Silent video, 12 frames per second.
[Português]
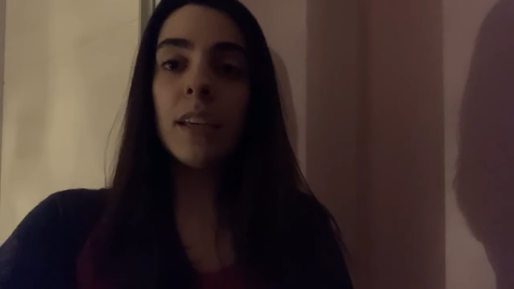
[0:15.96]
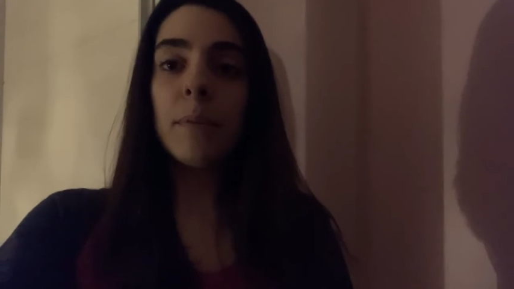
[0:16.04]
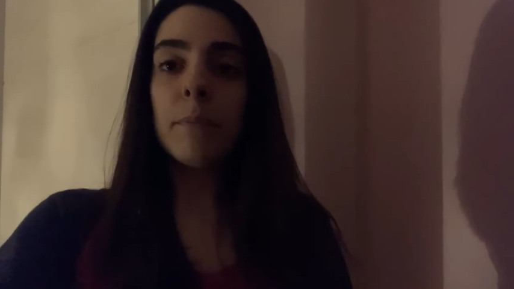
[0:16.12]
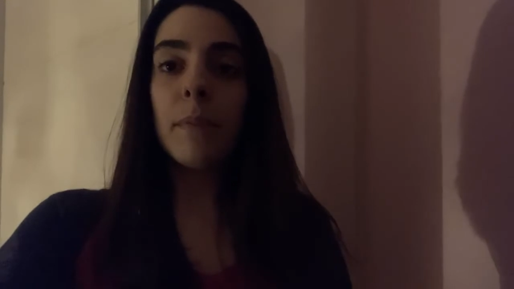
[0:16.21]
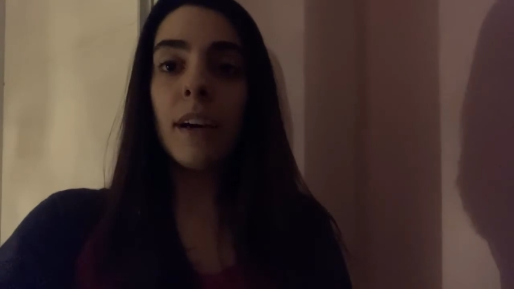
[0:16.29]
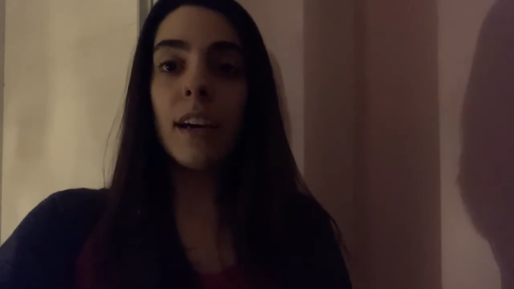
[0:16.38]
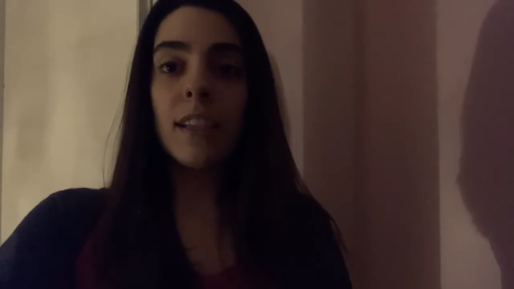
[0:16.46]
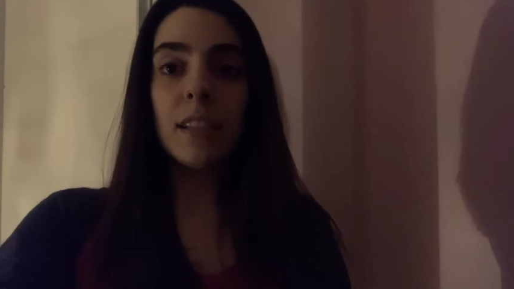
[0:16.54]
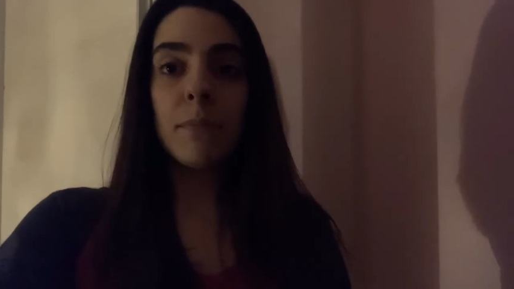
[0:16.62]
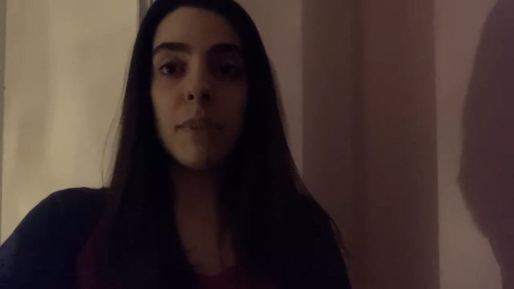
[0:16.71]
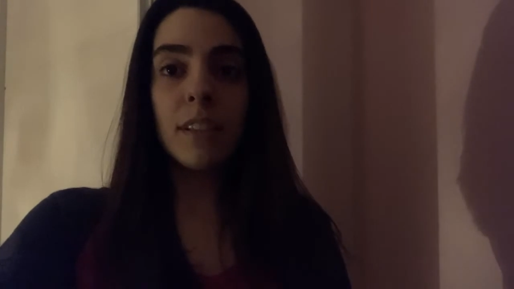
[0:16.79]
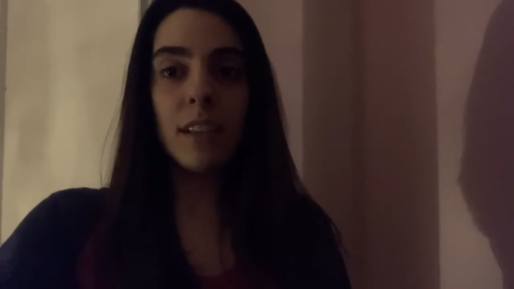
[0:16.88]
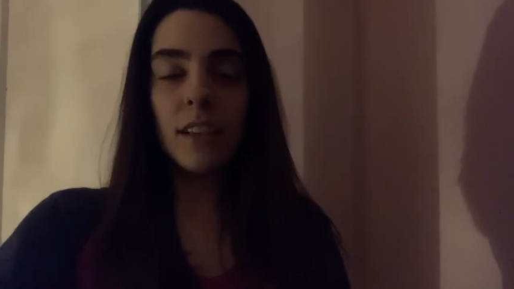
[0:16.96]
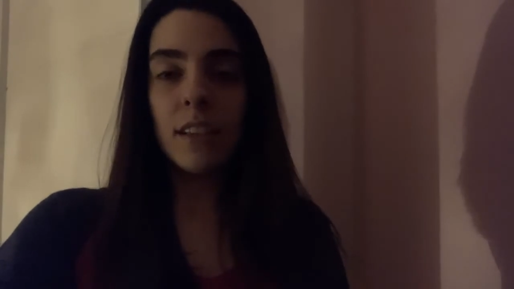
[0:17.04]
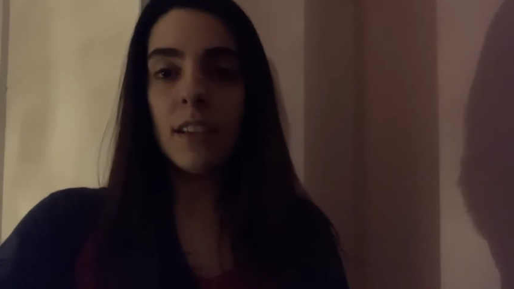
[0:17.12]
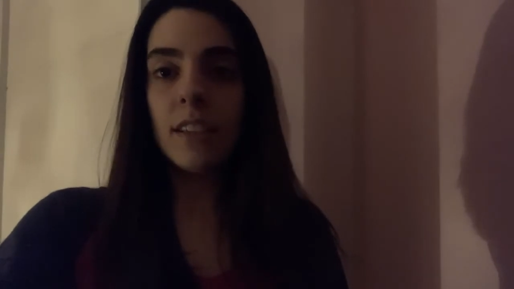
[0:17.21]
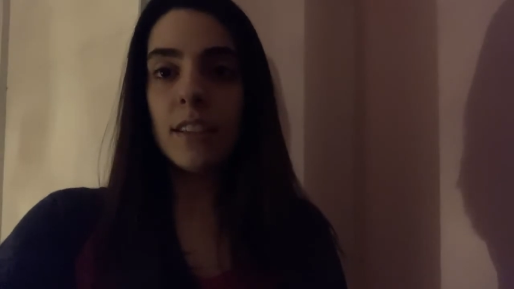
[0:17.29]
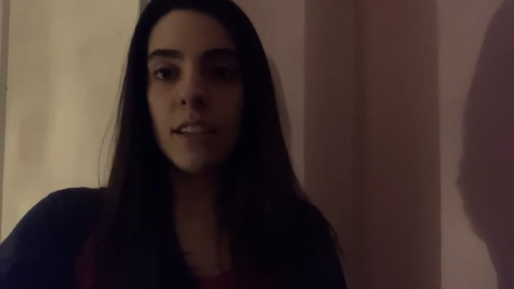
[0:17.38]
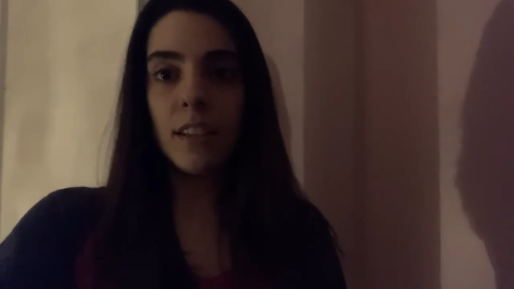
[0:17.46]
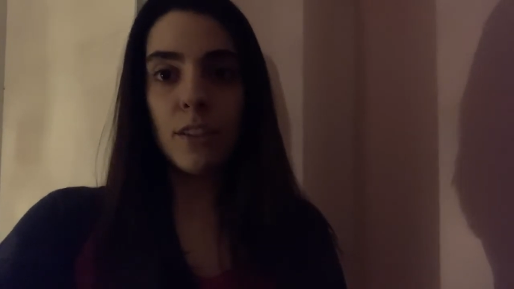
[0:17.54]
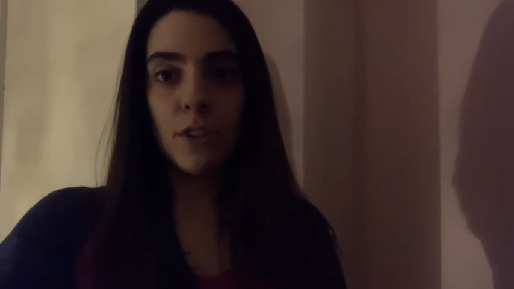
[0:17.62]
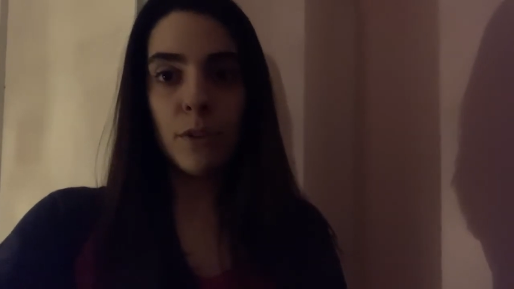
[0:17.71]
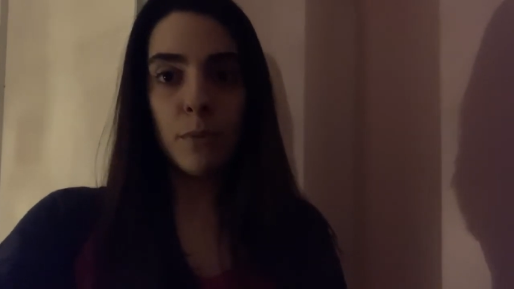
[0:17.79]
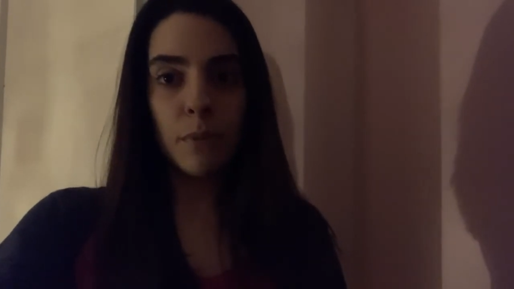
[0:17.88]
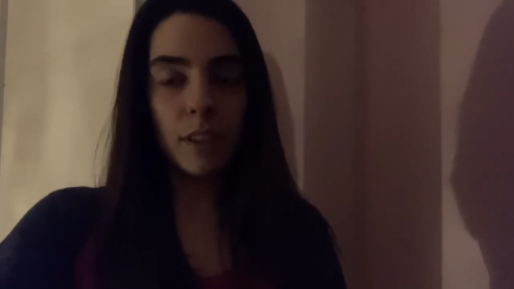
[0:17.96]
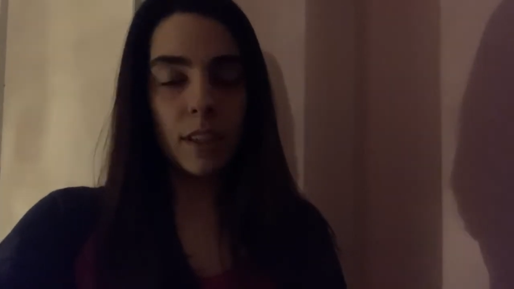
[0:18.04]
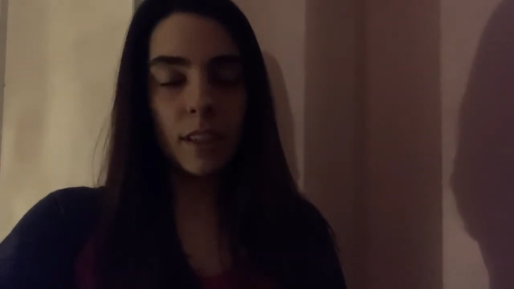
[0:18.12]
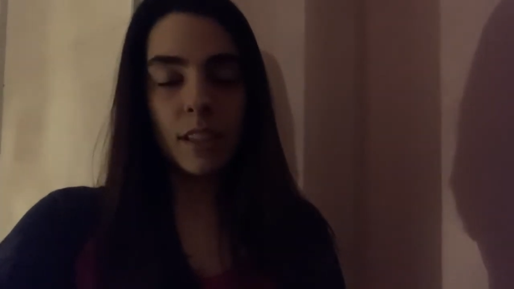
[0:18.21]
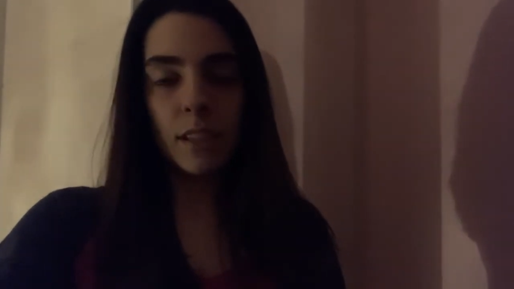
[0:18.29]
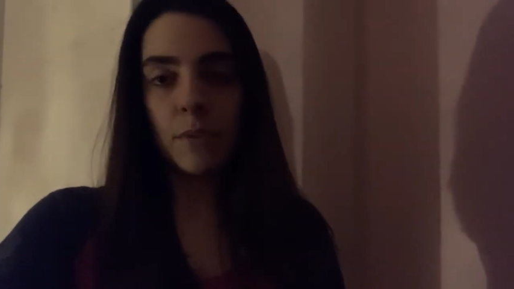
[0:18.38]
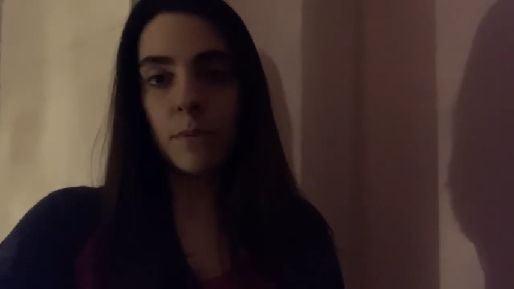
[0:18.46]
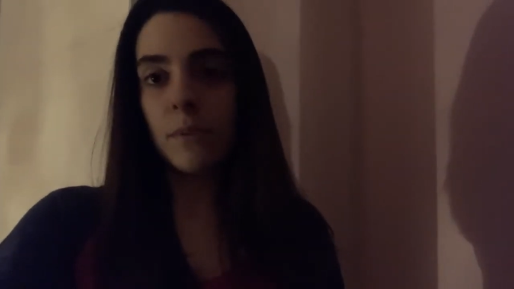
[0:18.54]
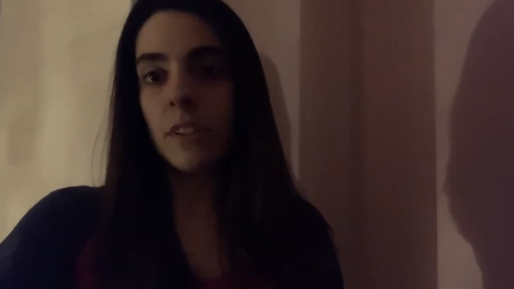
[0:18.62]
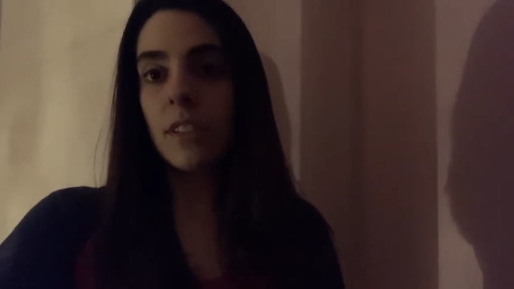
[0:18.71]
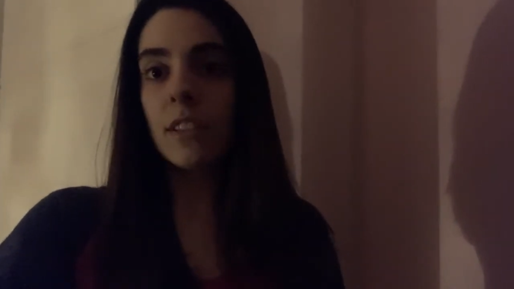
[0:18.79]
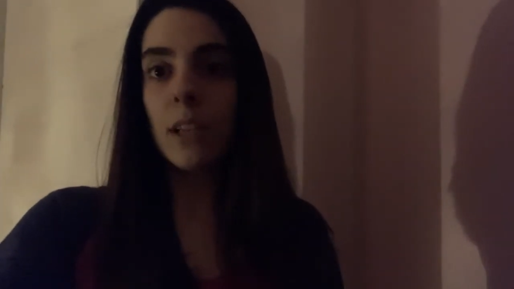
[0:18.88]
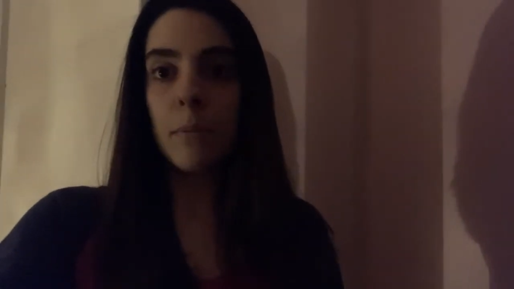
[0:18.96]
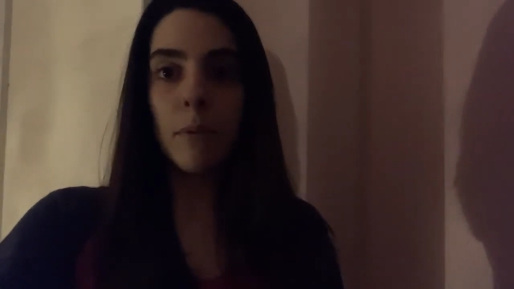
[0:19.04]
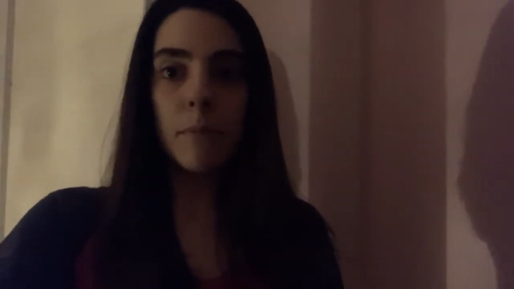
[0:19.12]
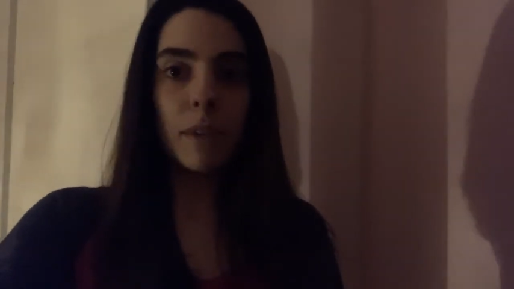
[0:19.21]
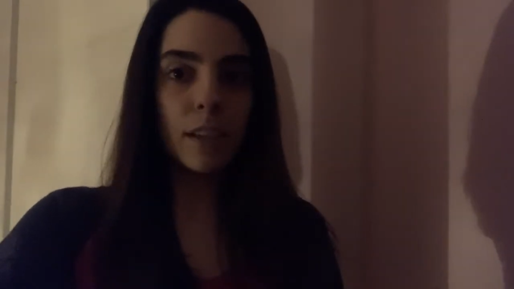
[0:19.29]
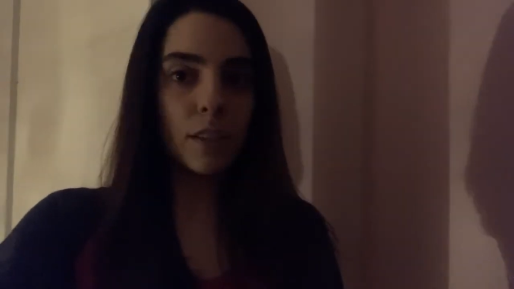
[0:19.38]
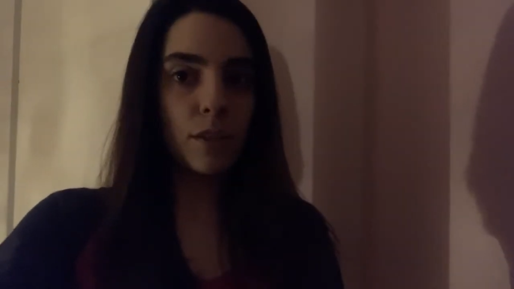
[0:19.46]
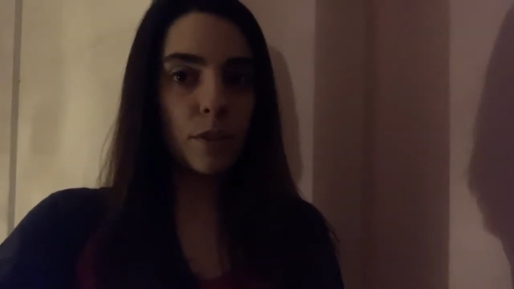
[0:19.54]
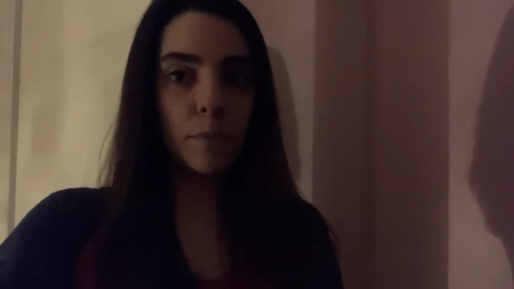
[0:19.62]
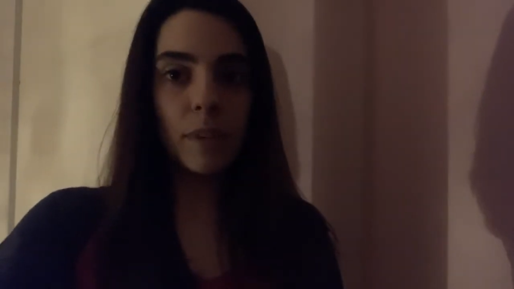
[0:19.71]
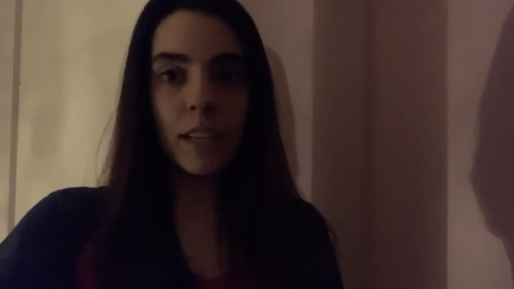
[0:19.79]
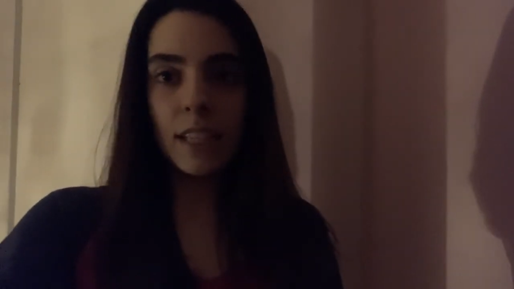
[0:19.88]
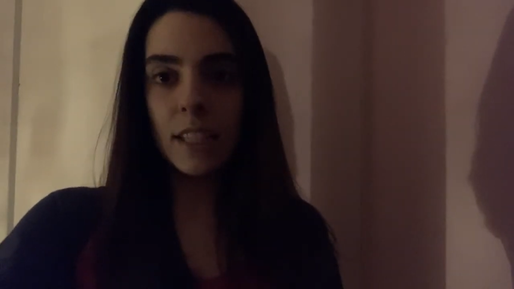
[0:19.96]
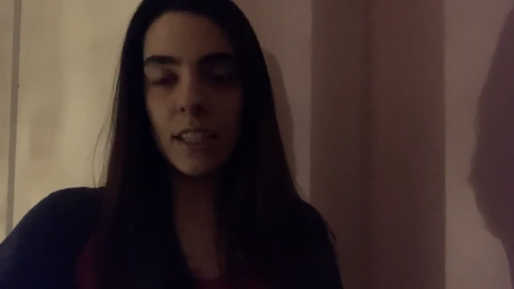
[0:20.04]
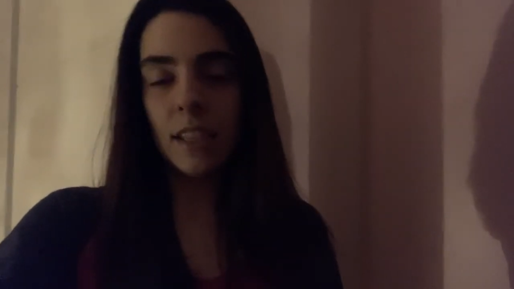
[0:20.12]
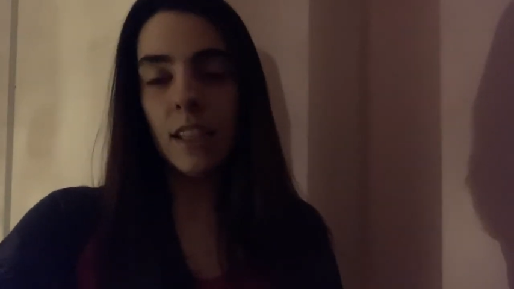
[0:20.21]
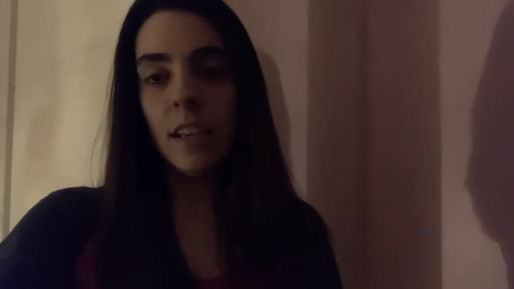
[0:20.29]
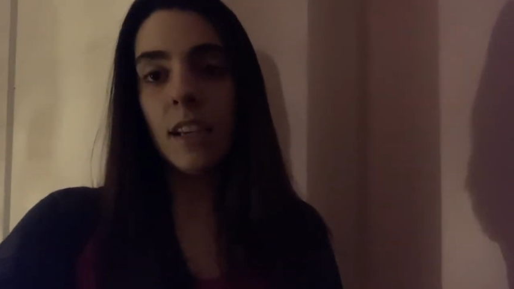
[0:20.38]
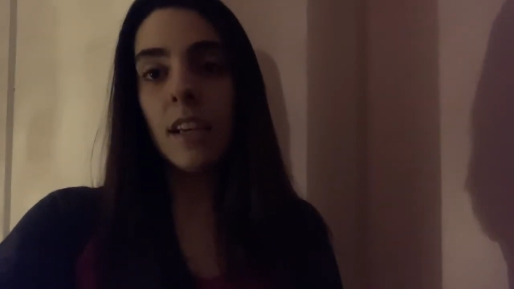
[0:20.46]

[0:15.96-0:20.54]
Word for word: mas apesar deles terem tido uma criação extremamente parecida,